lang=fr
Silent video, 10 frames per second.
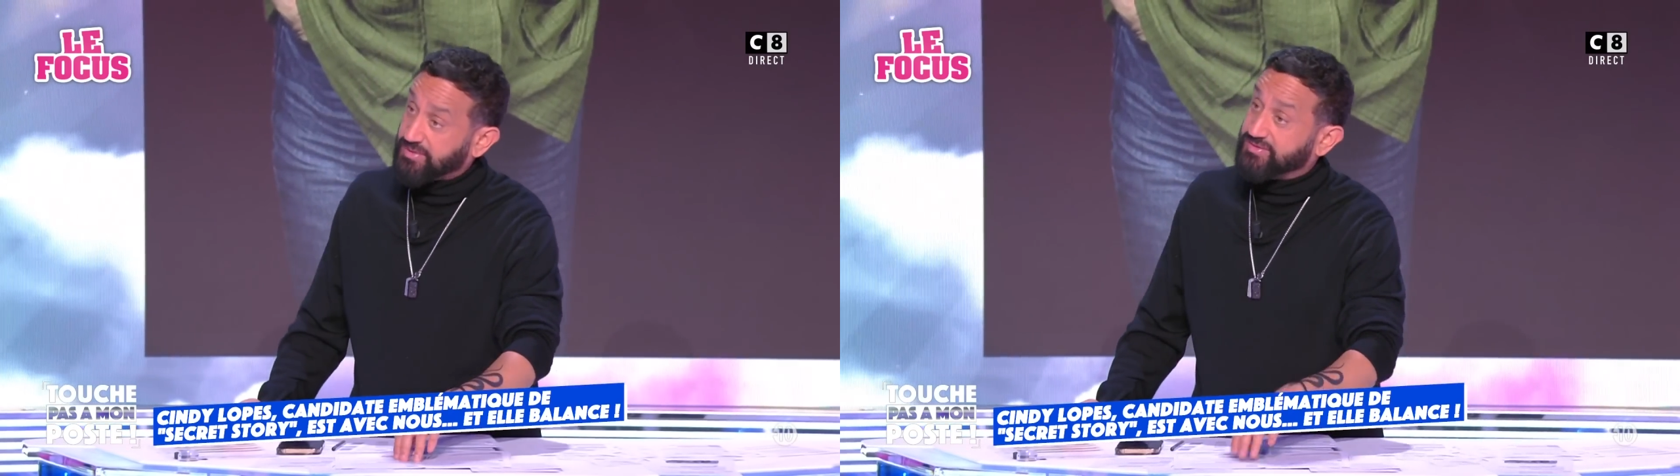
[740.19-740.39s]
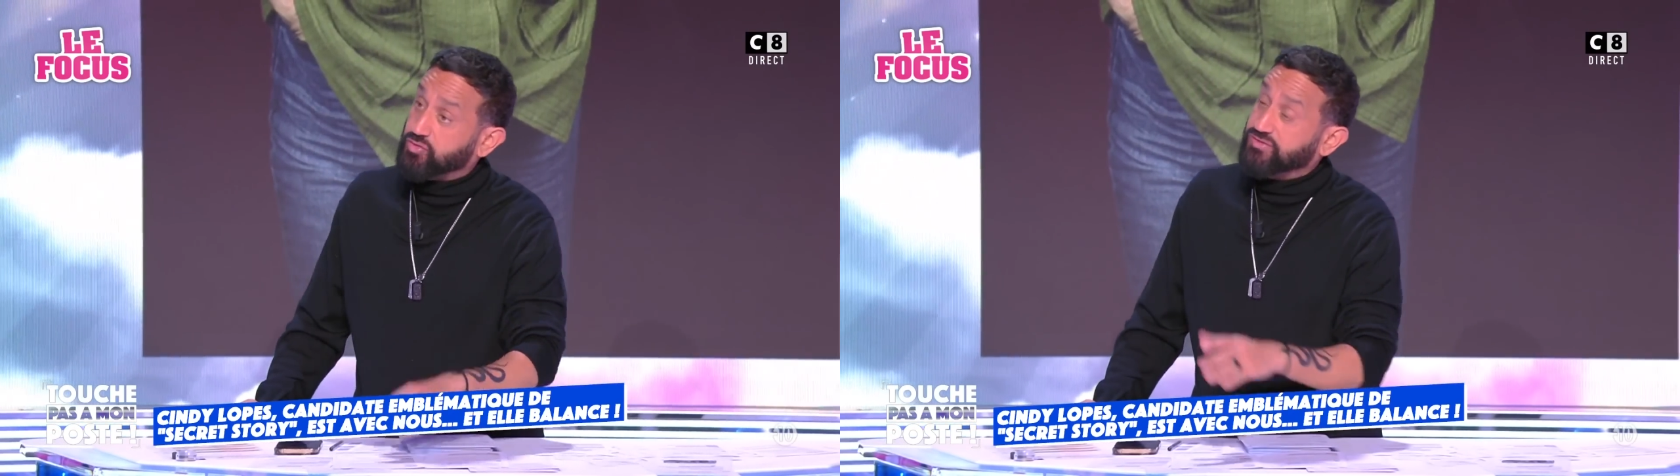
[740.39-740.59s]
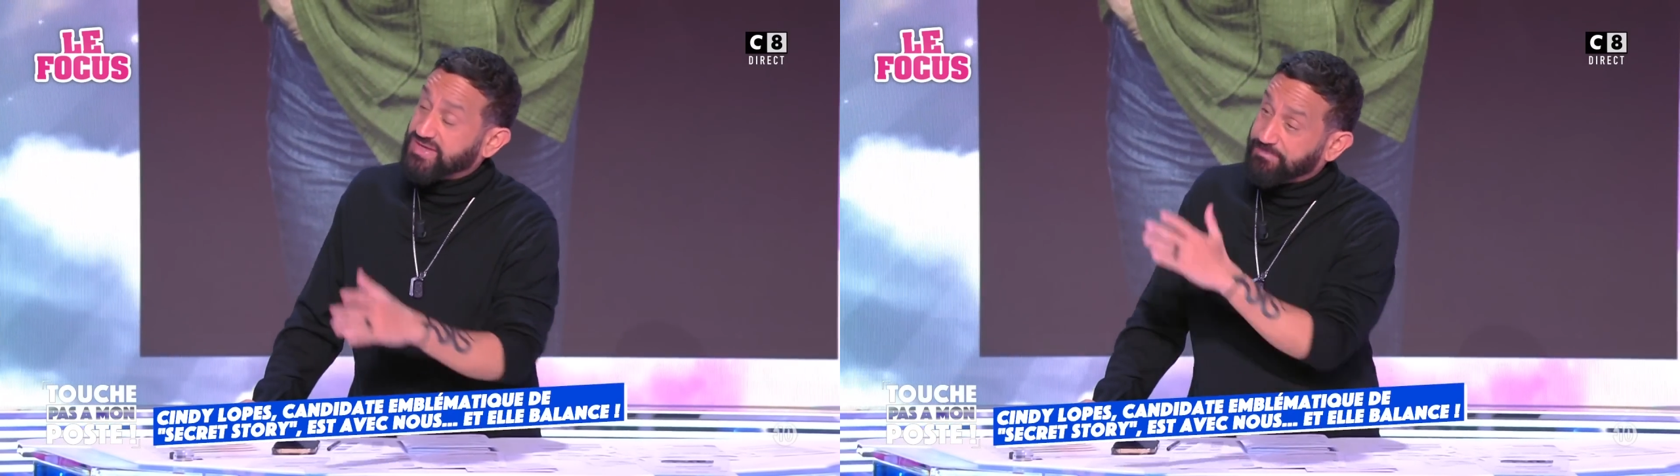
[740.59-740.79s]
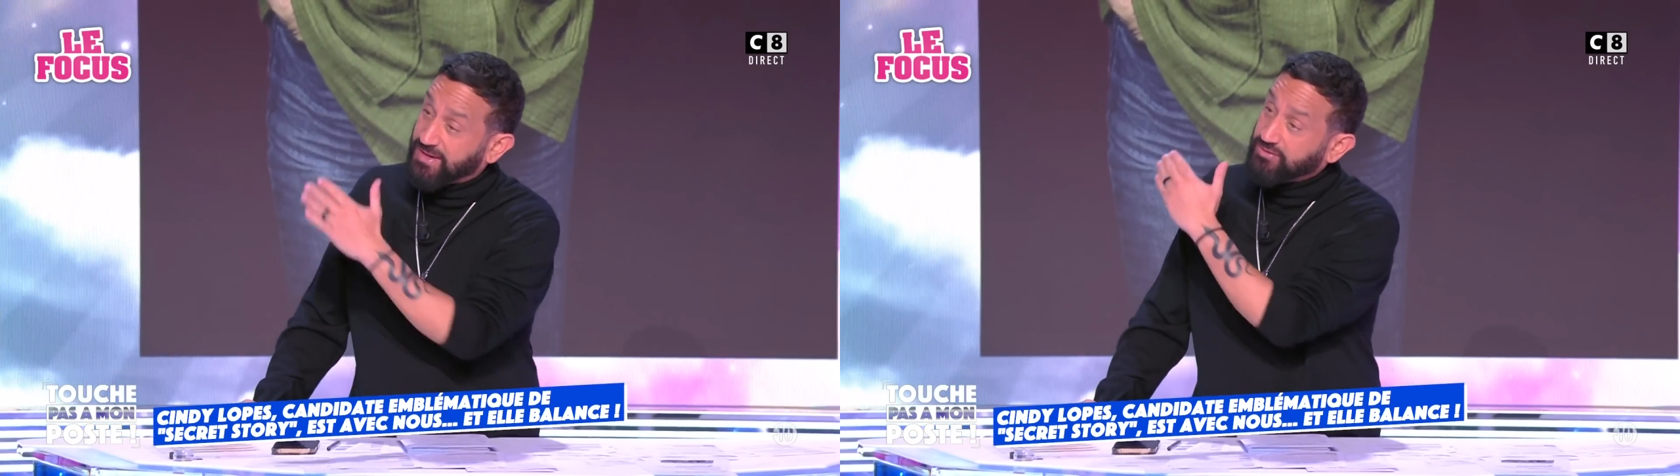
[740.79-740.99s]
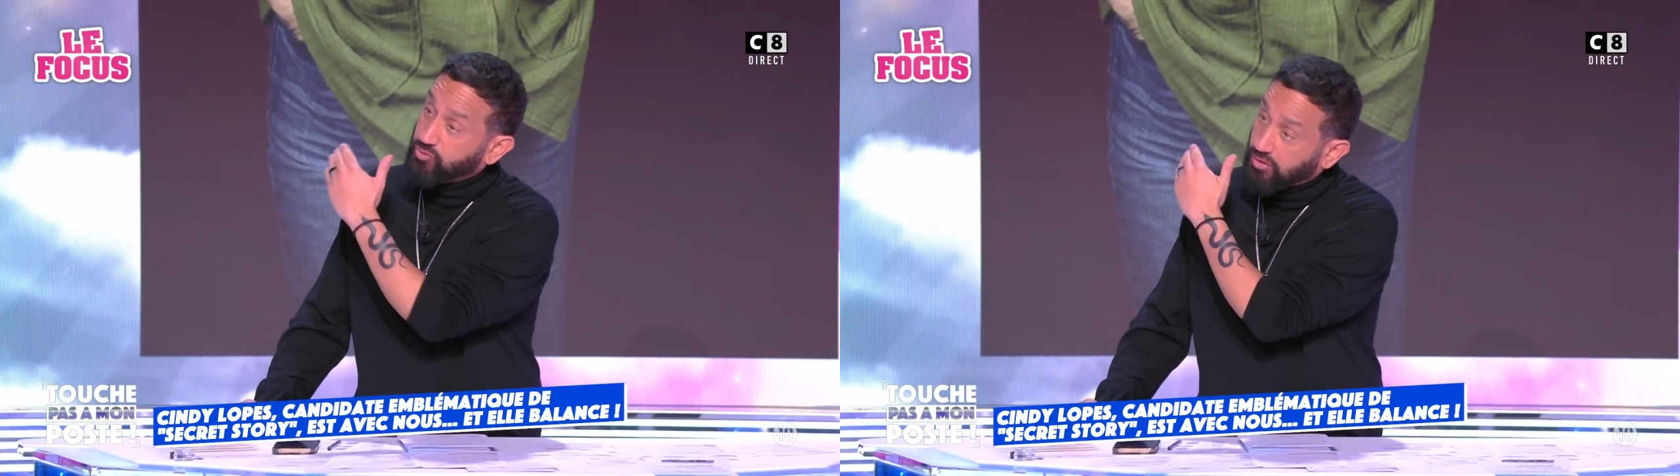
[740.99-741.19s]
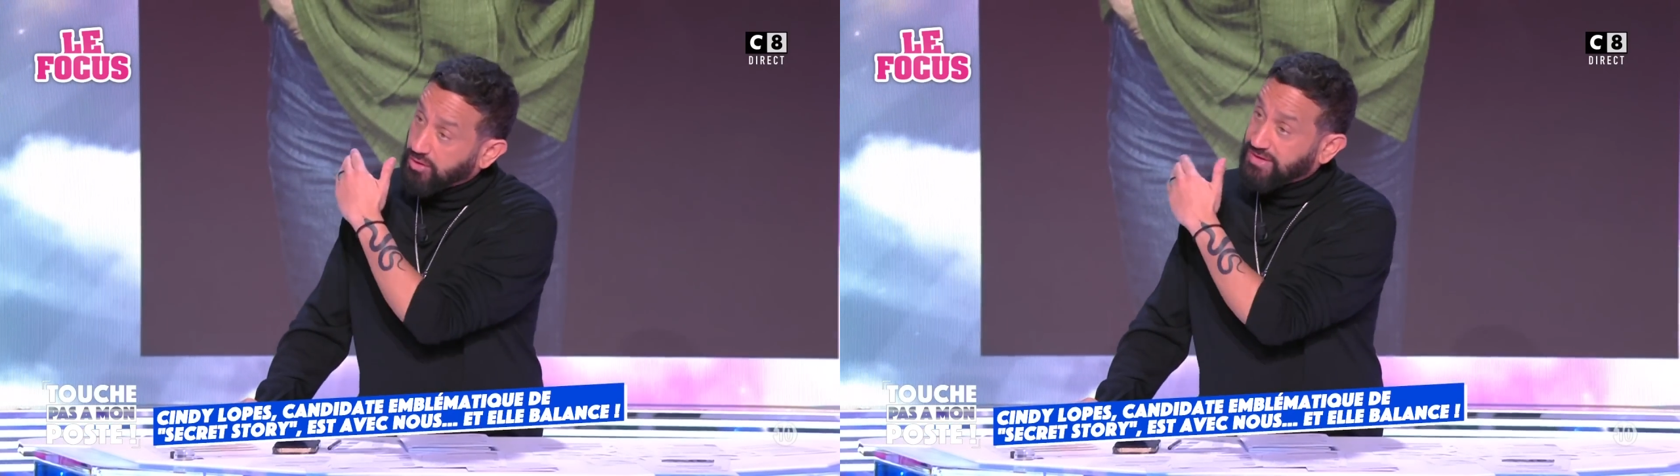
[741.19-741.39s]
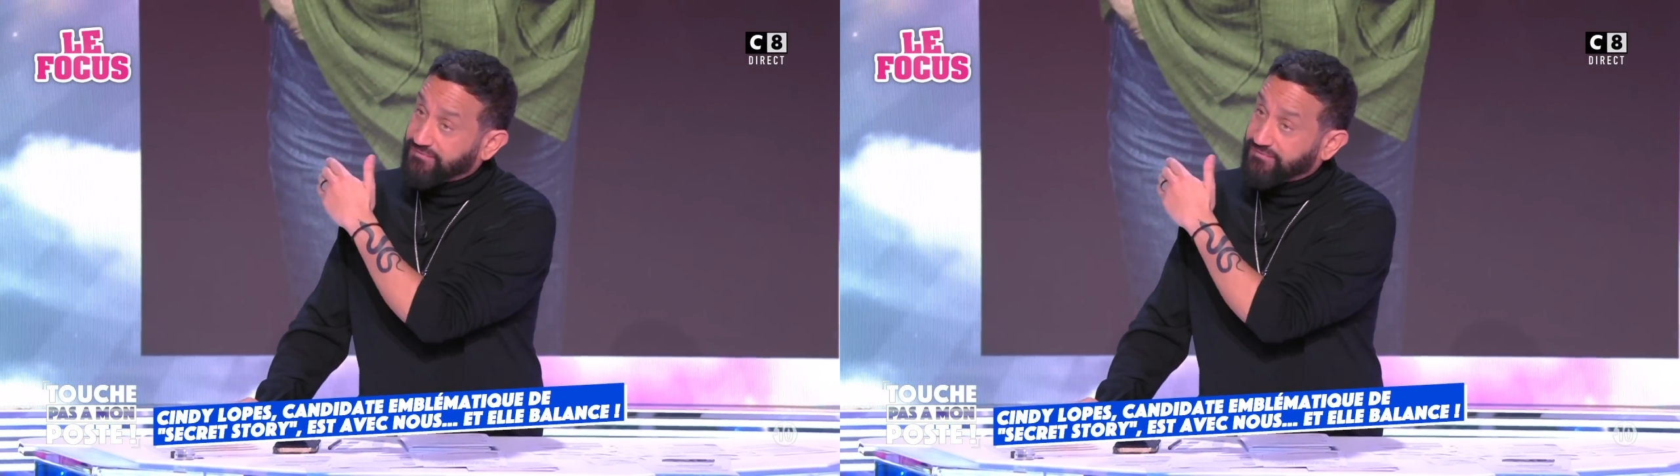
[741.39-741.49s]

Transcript: Parce que vous avez parlé d'Aurore,